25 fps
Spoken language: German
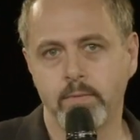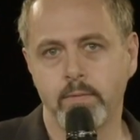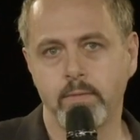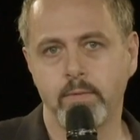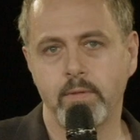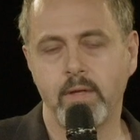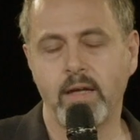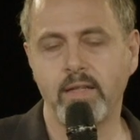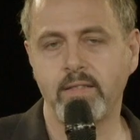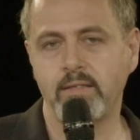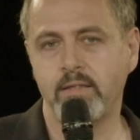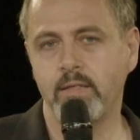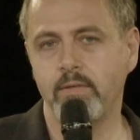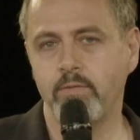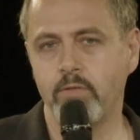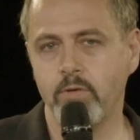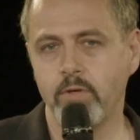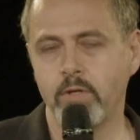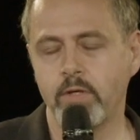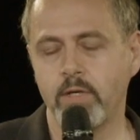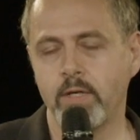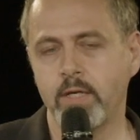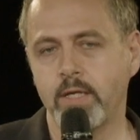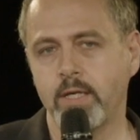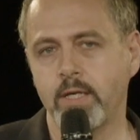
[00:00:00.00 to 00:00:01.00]
Haben Sie
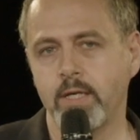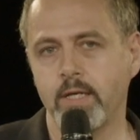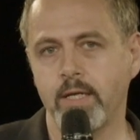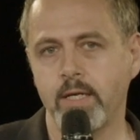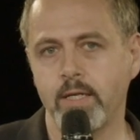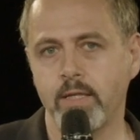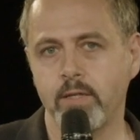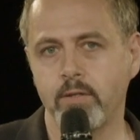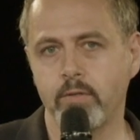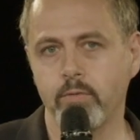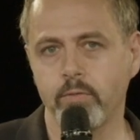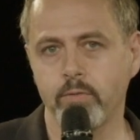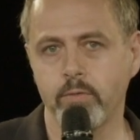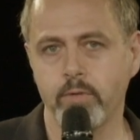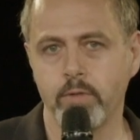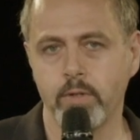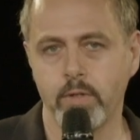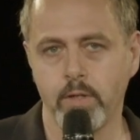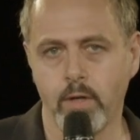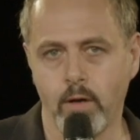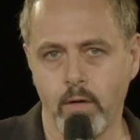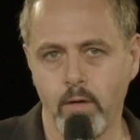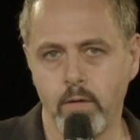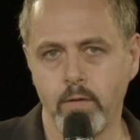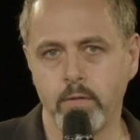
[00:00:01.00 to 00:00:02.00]
wirklich Kind? Und
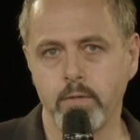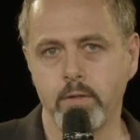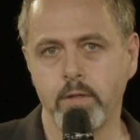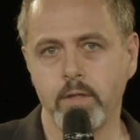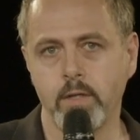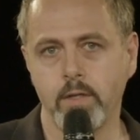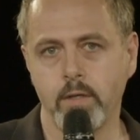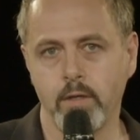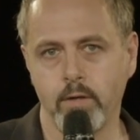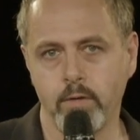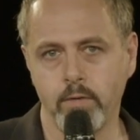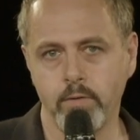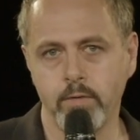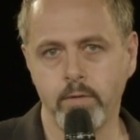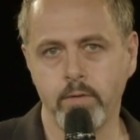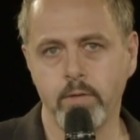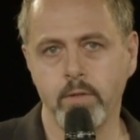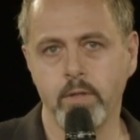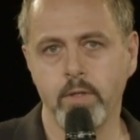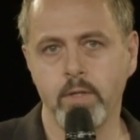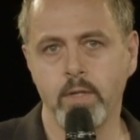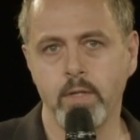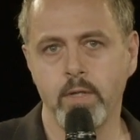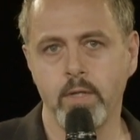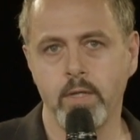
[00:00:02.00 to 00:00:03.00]
ja, ich habe
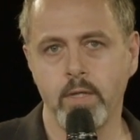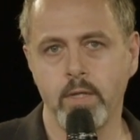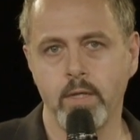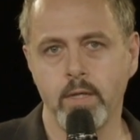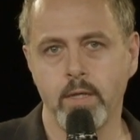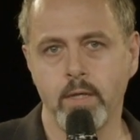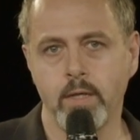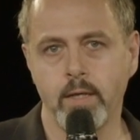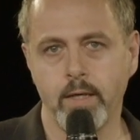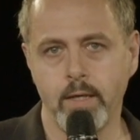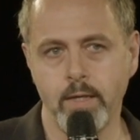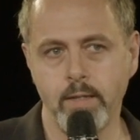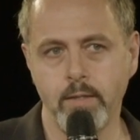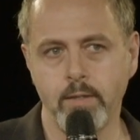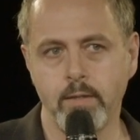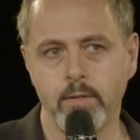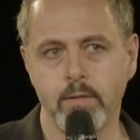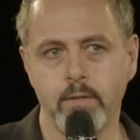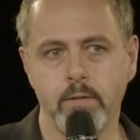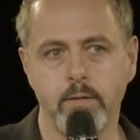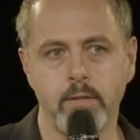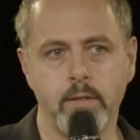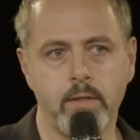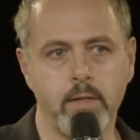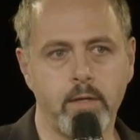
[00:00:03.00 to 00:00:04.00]
Kind.
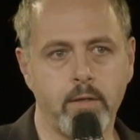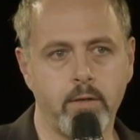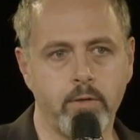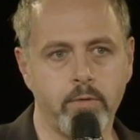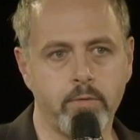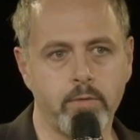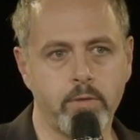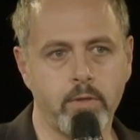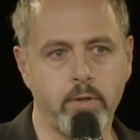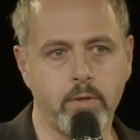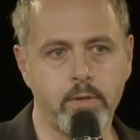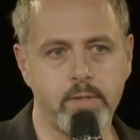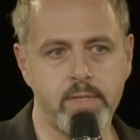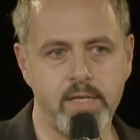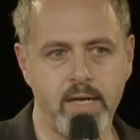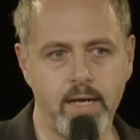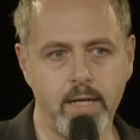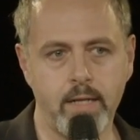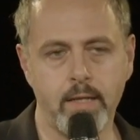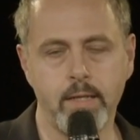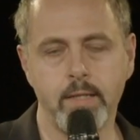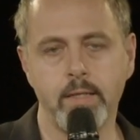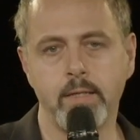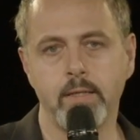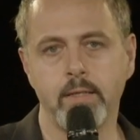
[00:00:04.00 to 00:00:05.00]
Ich habe
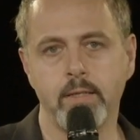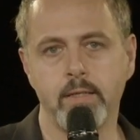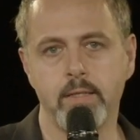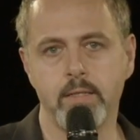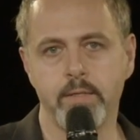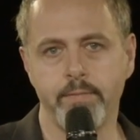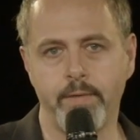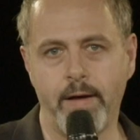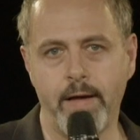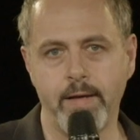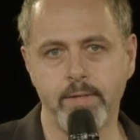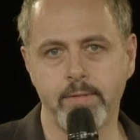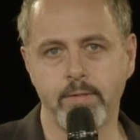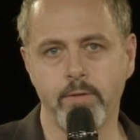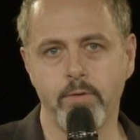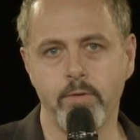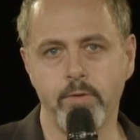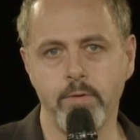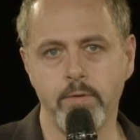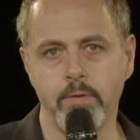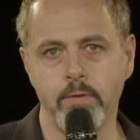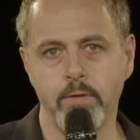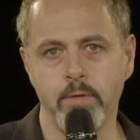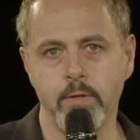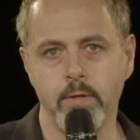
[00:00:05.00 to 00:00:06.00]
tatsächlich zwei
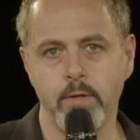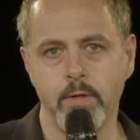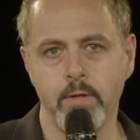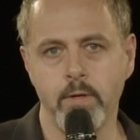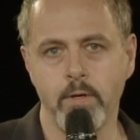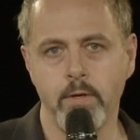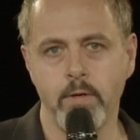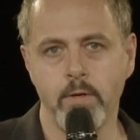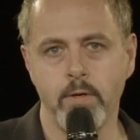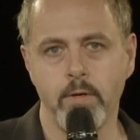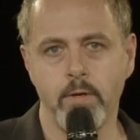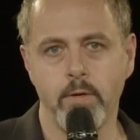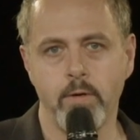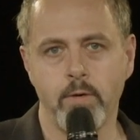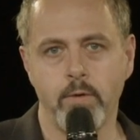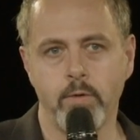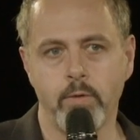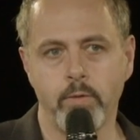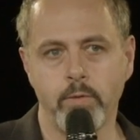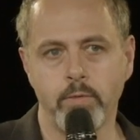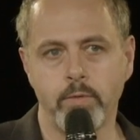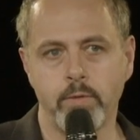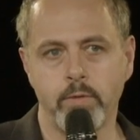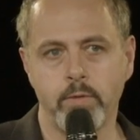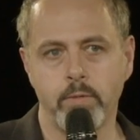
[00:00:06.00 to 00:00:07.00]
Söhne.
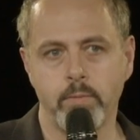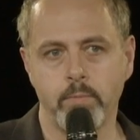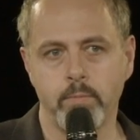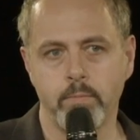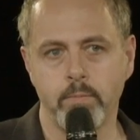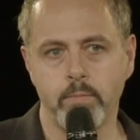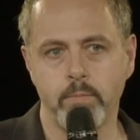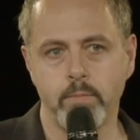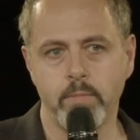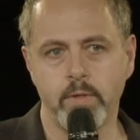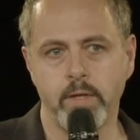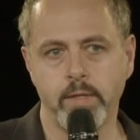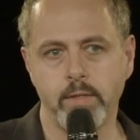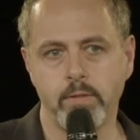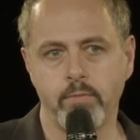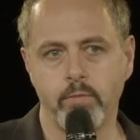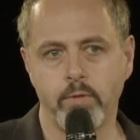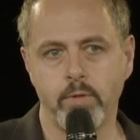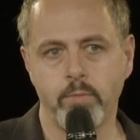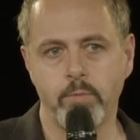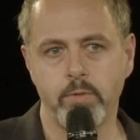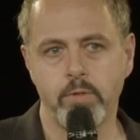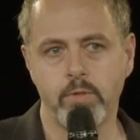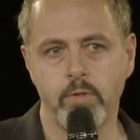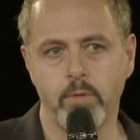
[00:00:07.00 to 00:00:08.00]
Und jetzt, wo ich
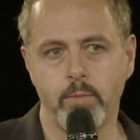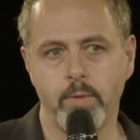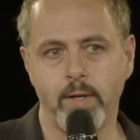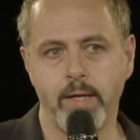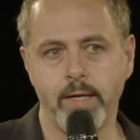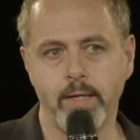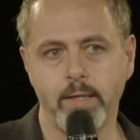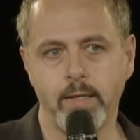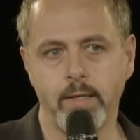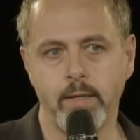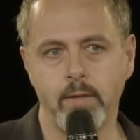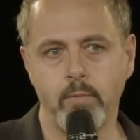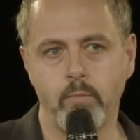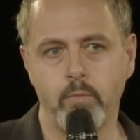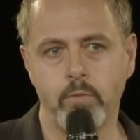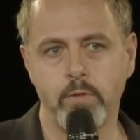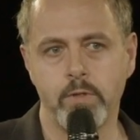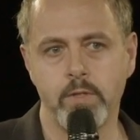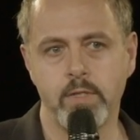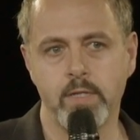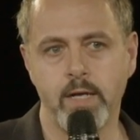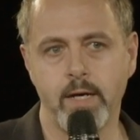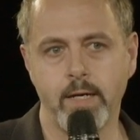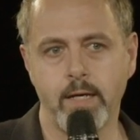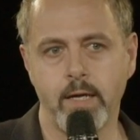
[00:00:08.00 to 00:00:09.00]
mir das überlege, muss
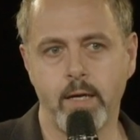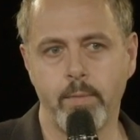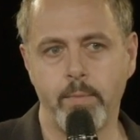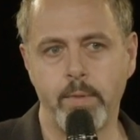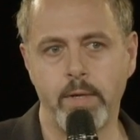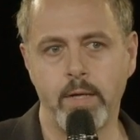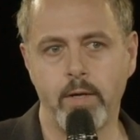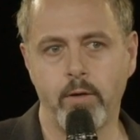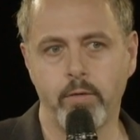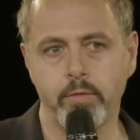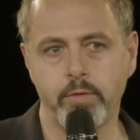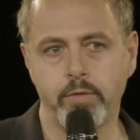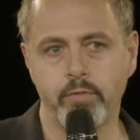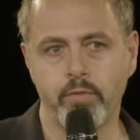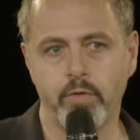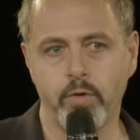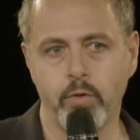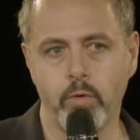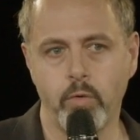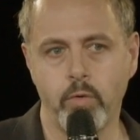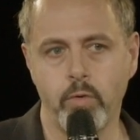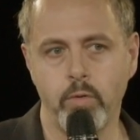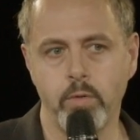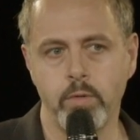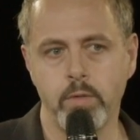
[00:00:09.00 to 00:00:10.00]
ich sagen, ich bin ganz
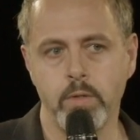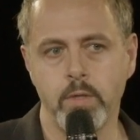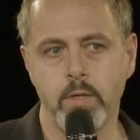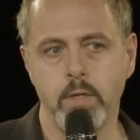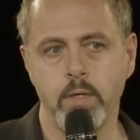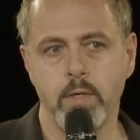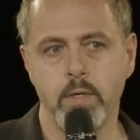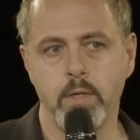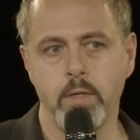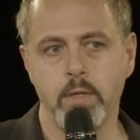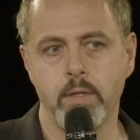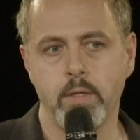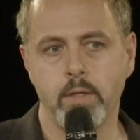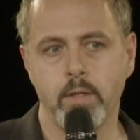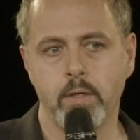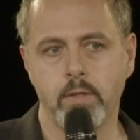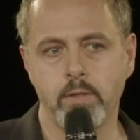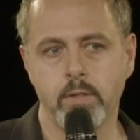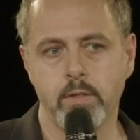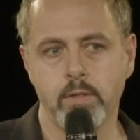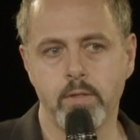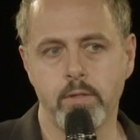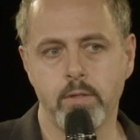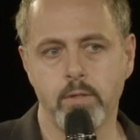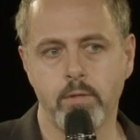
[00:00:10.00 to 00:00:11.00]
froh, dass
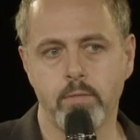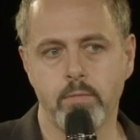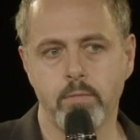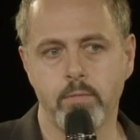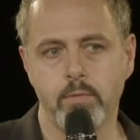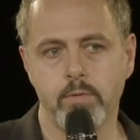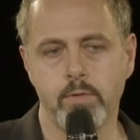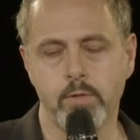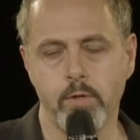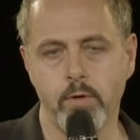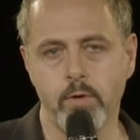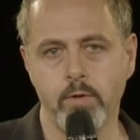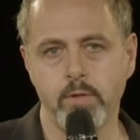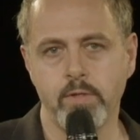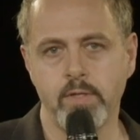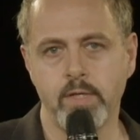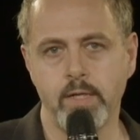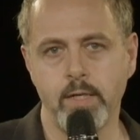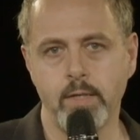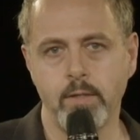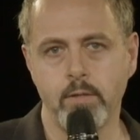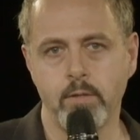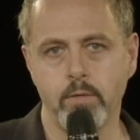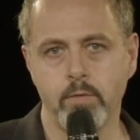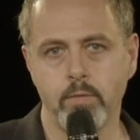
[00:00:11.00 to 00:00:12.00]
es Söhne
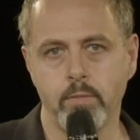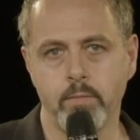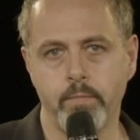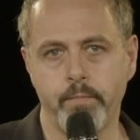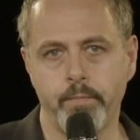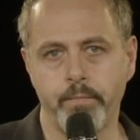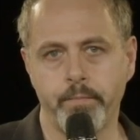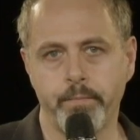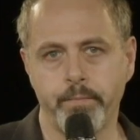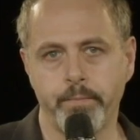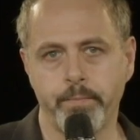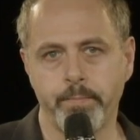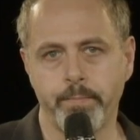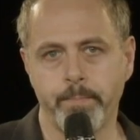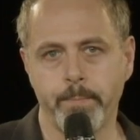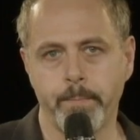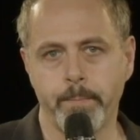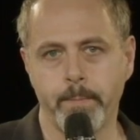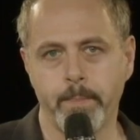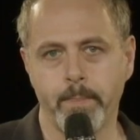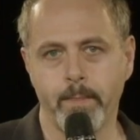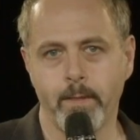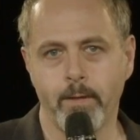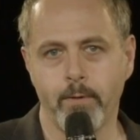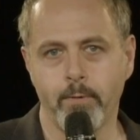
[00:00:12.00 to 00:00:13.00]
sind
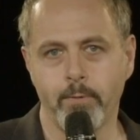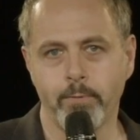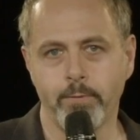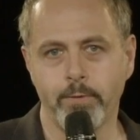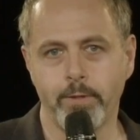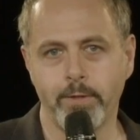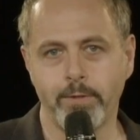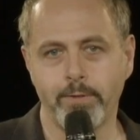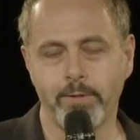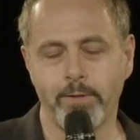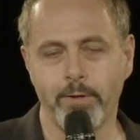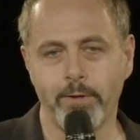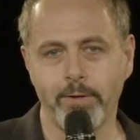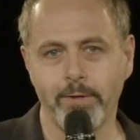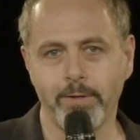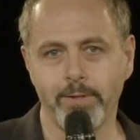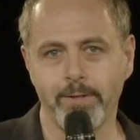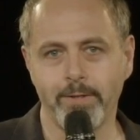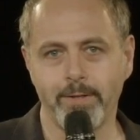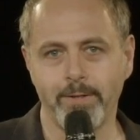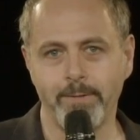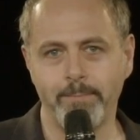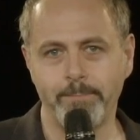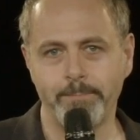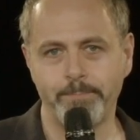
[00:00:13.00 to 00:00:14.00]
und nicht
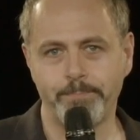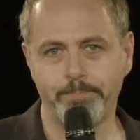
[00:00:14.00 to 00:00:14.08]
Töchter.